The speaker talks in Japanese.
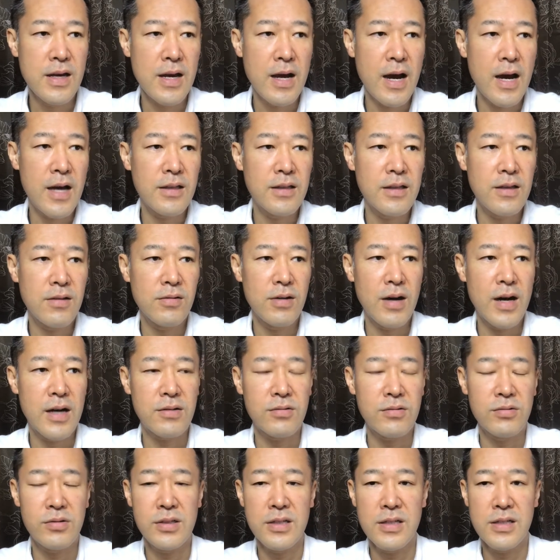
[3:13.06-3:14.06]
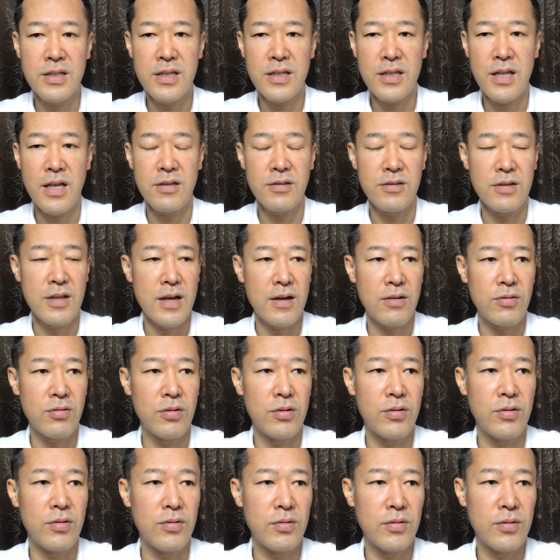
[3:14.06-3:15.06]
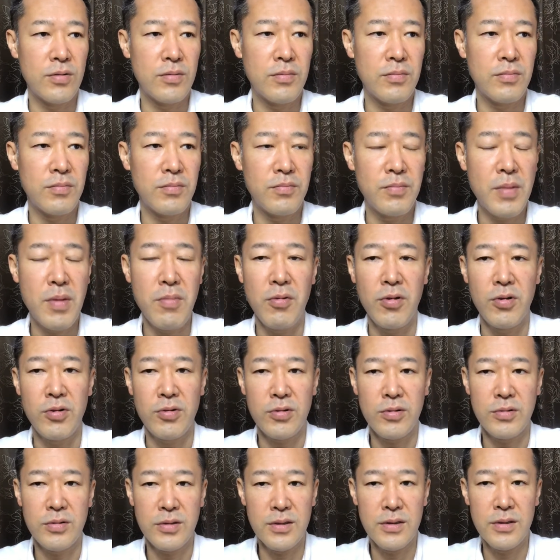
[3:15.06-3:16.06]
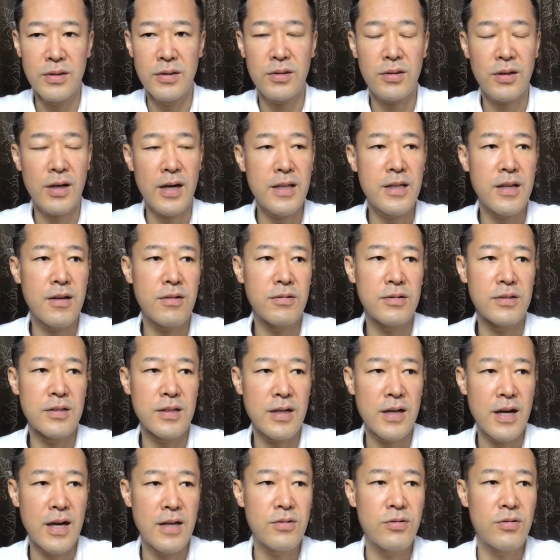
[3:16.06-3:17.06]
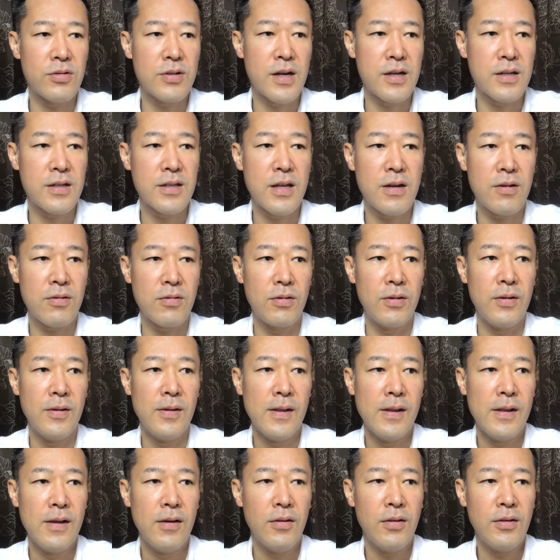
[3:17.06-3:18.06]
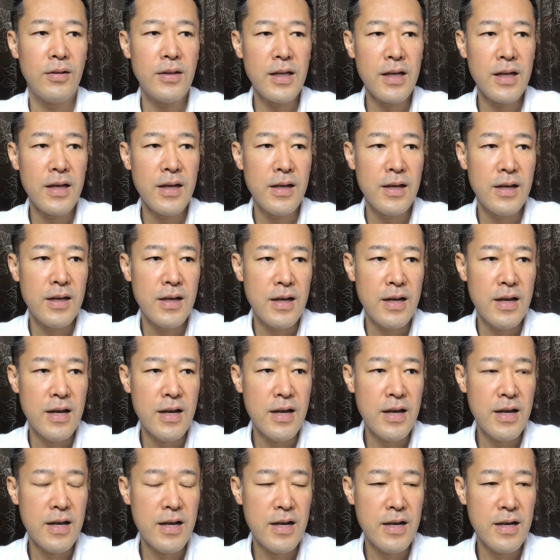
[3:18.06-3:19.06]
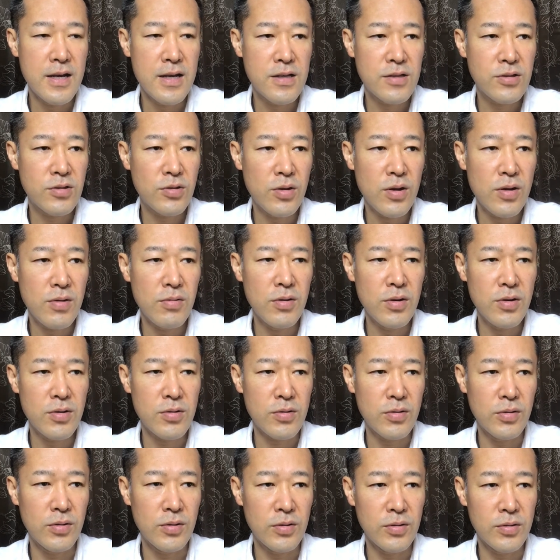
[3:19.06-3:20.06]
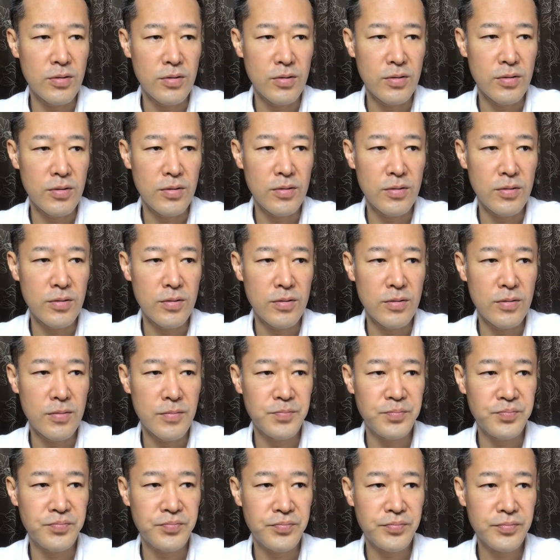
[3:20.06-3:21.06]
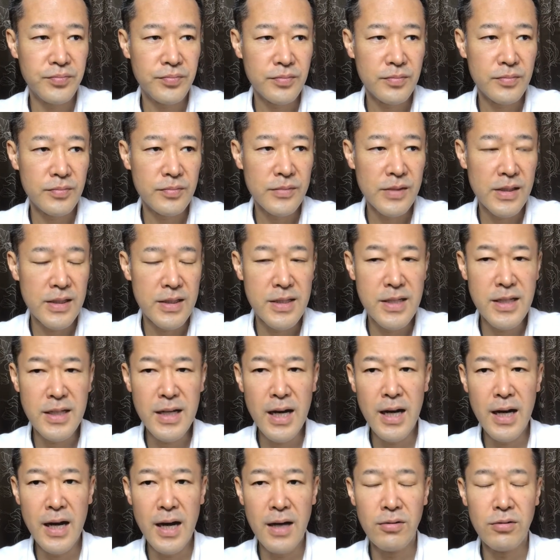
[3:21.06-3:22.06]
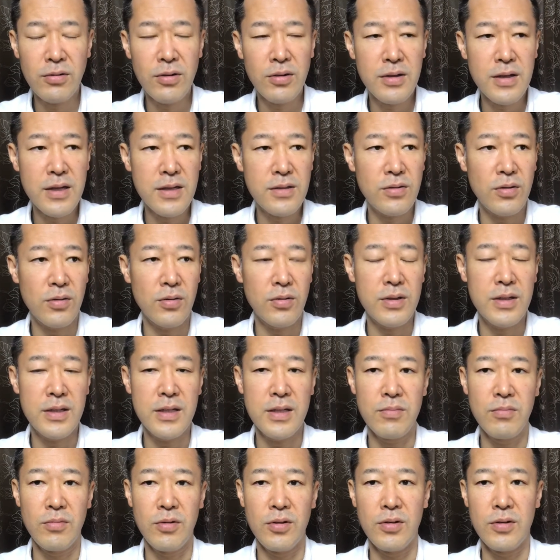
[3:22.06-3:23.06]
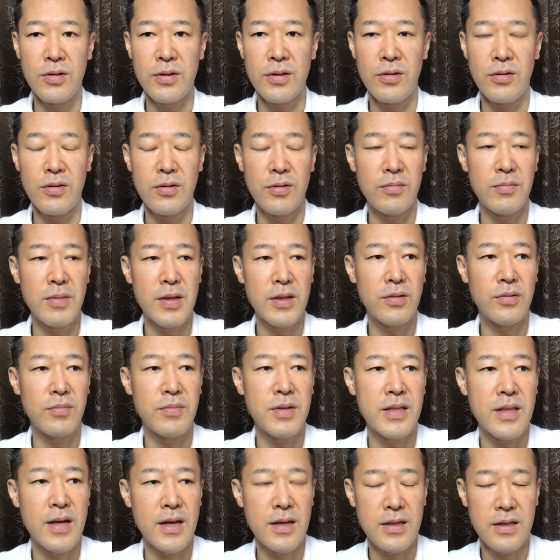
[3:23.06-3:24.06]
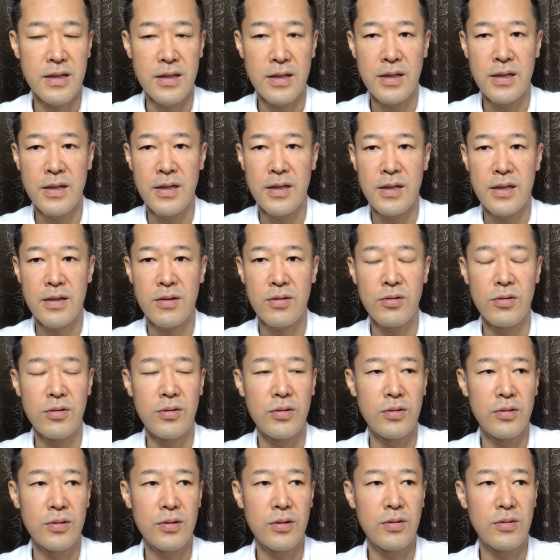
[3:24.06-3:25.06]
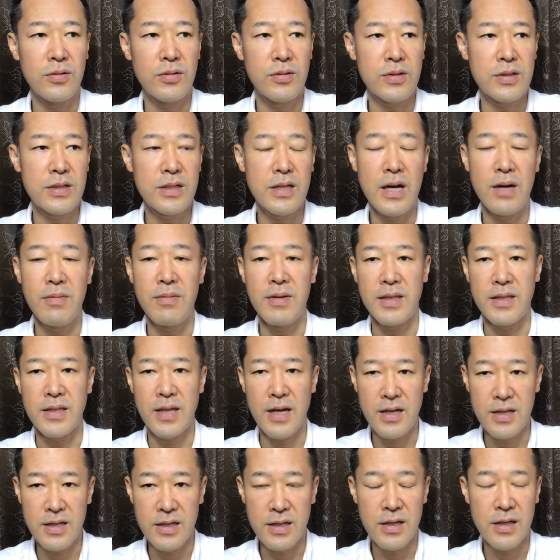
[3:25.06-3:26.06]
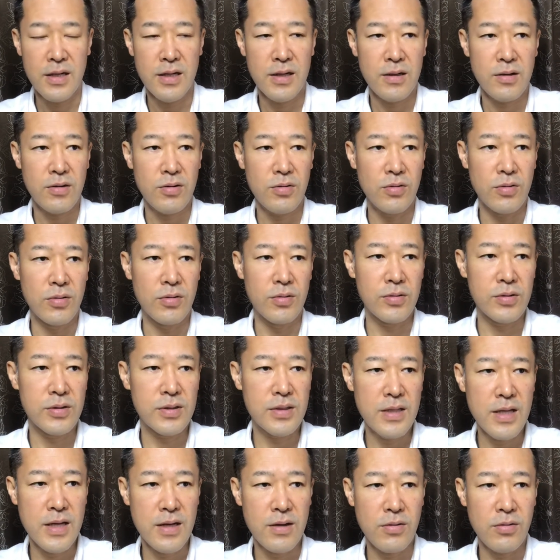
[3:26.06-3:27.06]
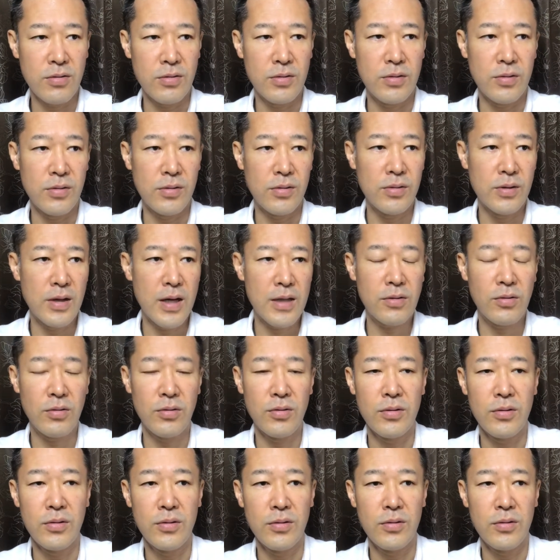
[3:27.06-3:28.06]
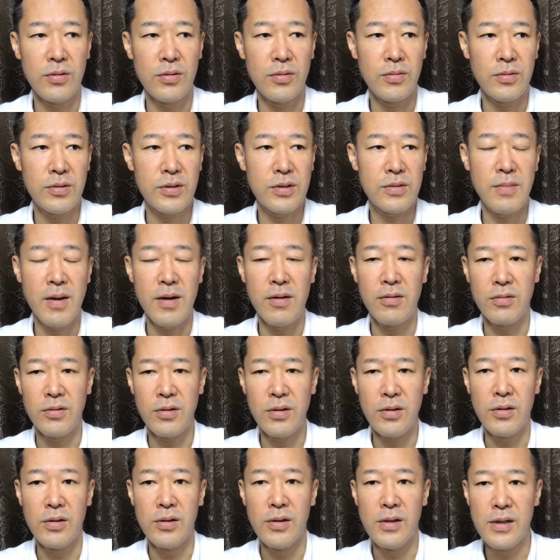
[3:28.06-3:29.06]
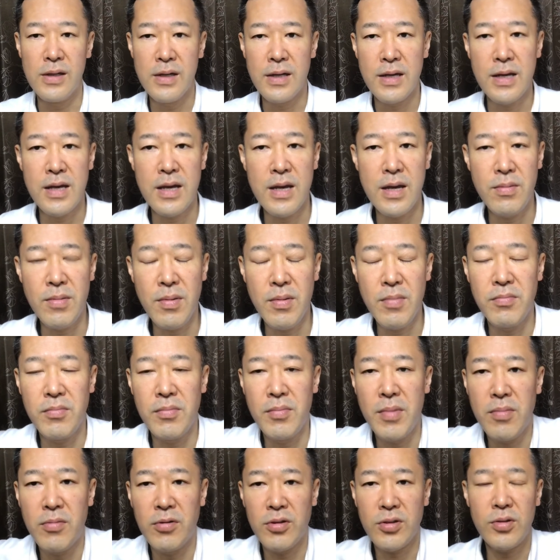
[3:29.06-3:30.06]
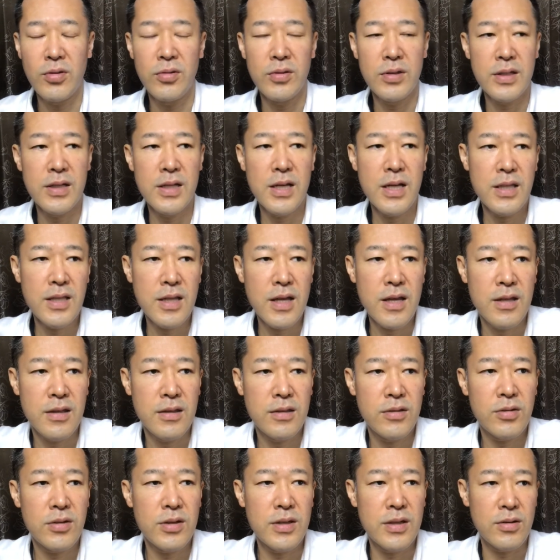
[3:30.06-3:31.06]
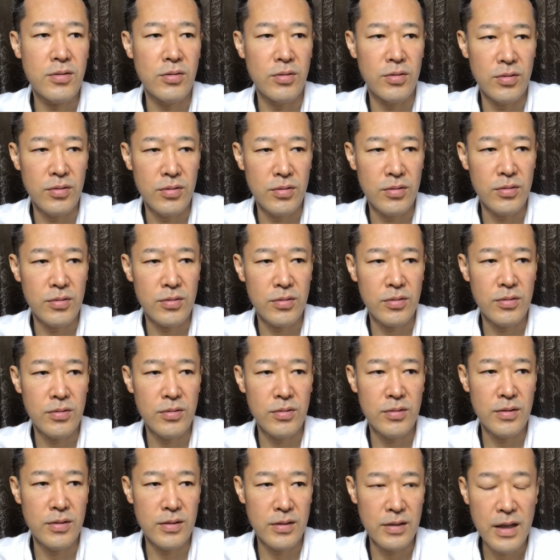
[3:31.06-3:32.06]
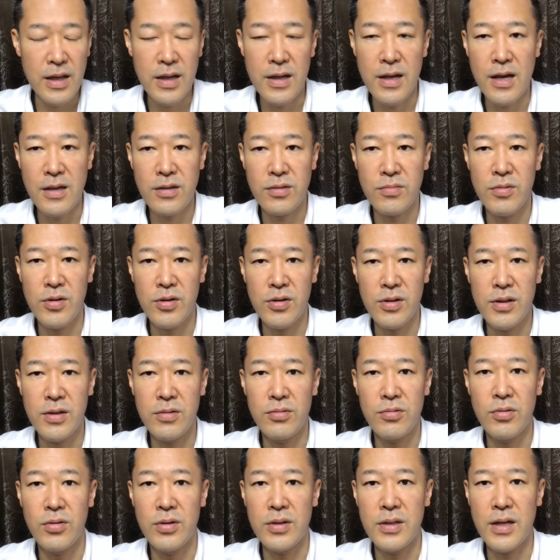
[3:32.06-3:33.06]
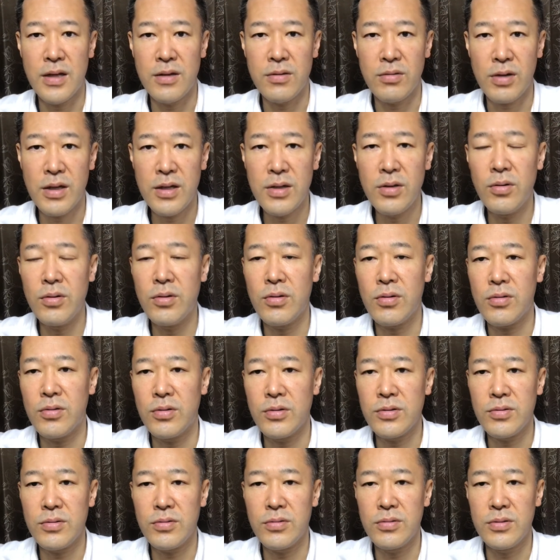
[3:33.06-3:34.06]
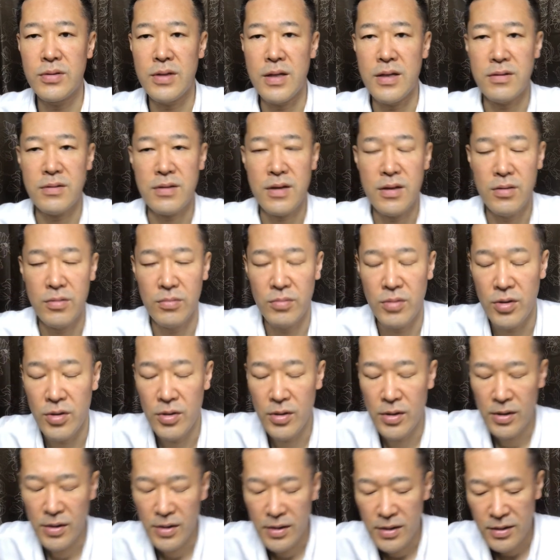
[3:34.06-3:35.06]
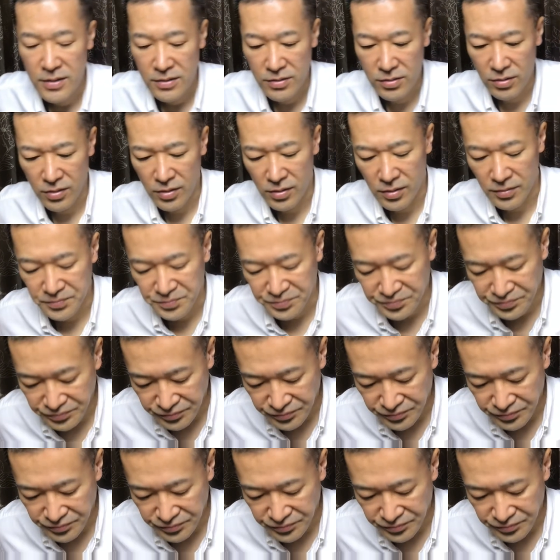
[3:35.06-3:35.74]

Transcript: 空いてる白紙にですね、こうメモをこうぐーっと書いていくんですね。箇条書きでこうで、それをこう時間がある時はその日にもういろいろまとめたり、こういろいろ調べたりこうして、こうあとスマホのメモ帳に入れて、次こうね休みの日に動いたりとかいろいろこうするんですけども、その